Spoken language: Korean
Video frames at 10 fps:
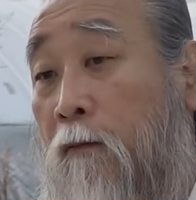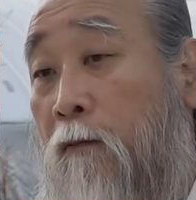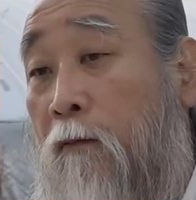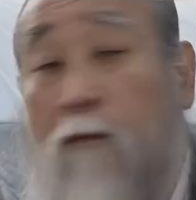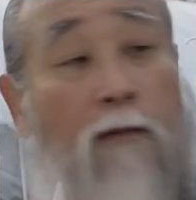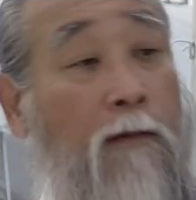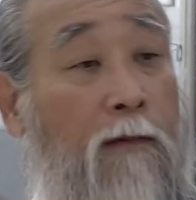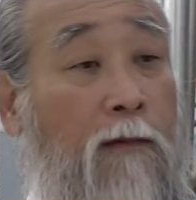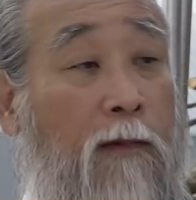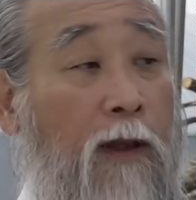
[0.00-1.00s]
응.
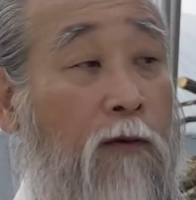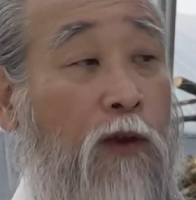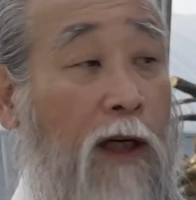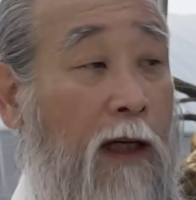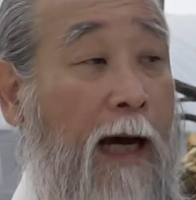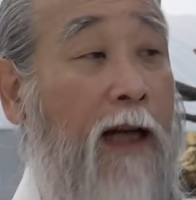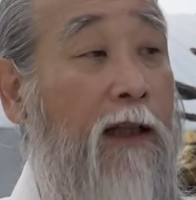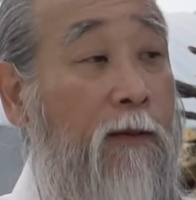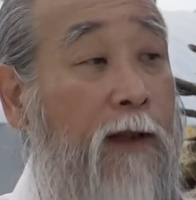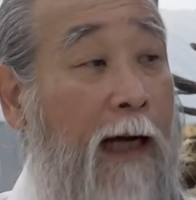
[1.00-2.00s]
예, 우리가
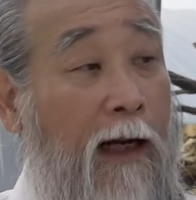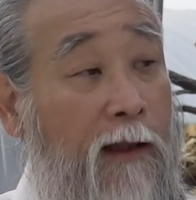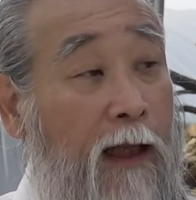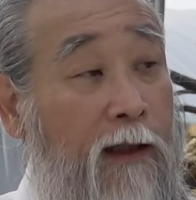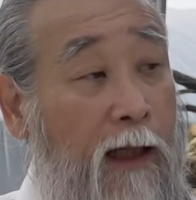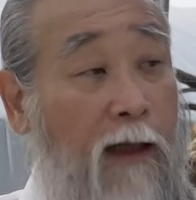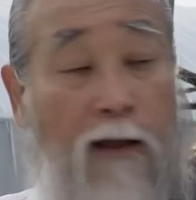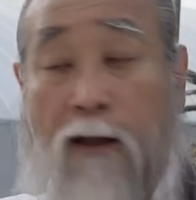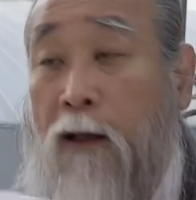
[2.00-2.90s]
하나님을 알 때 이제